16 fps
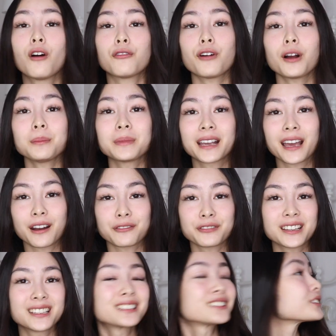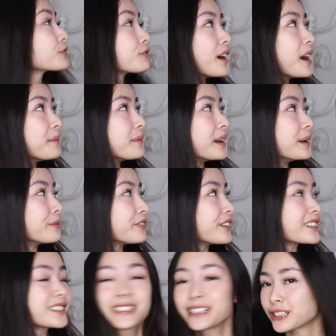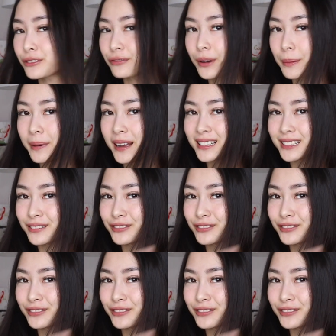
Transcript: Folgt mir gerne auf Instagram, ebenfalls nicht zu verpassen.